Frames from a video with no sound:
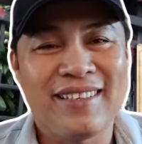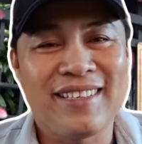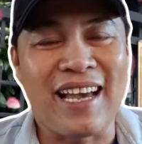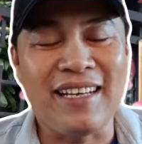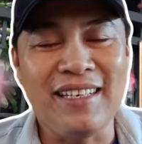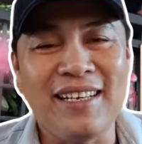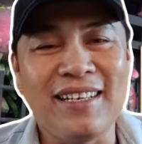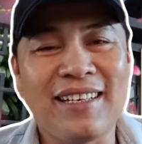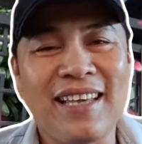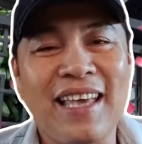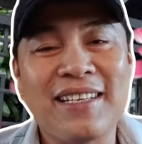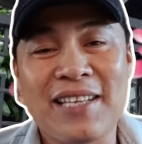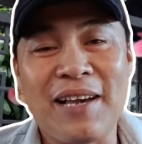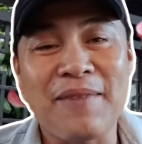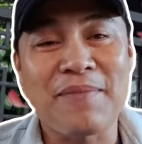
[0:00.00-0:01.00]
chẳng những
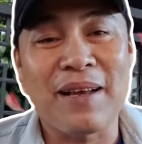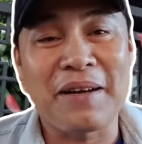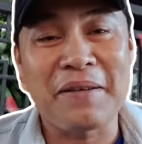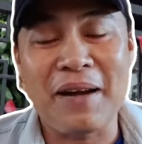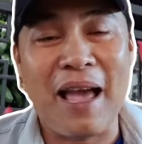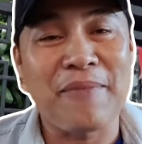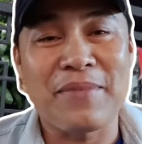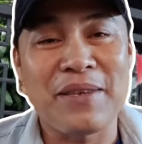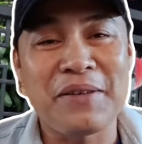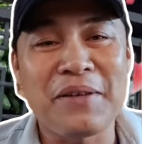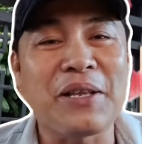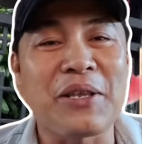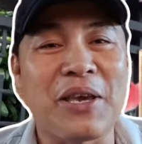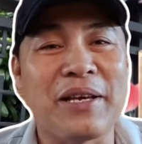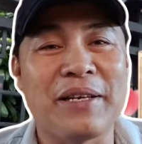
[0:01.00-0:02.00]
các xác mà nó làm những
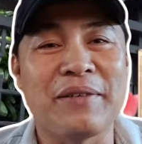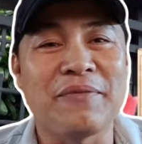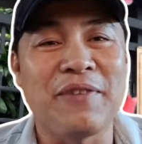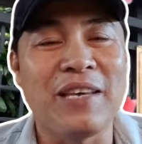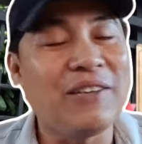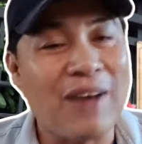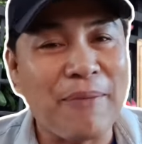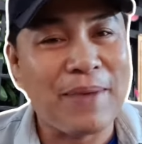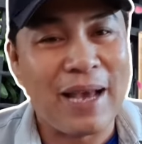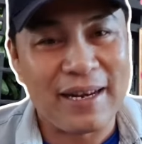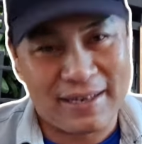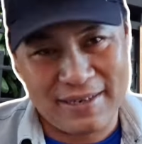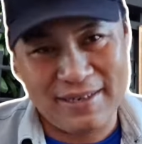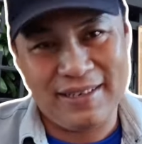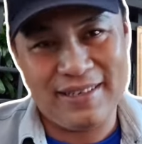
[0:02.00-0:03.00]
cái chuyện phi pháp
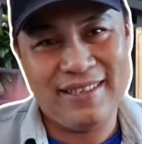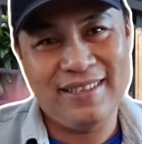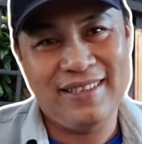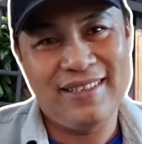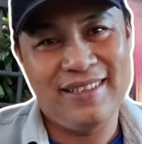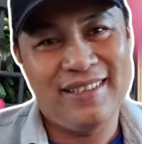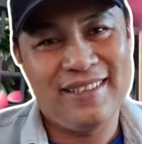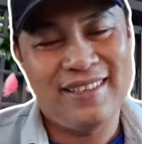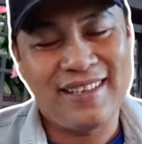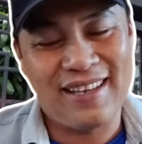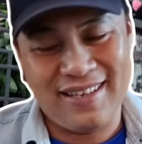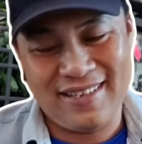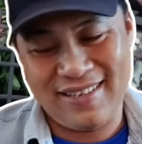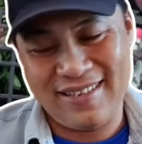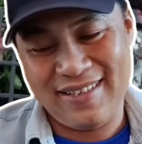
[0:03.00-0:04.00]
khác nữa
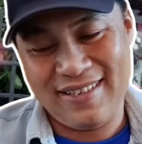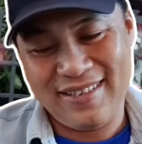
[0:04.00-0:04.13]
ha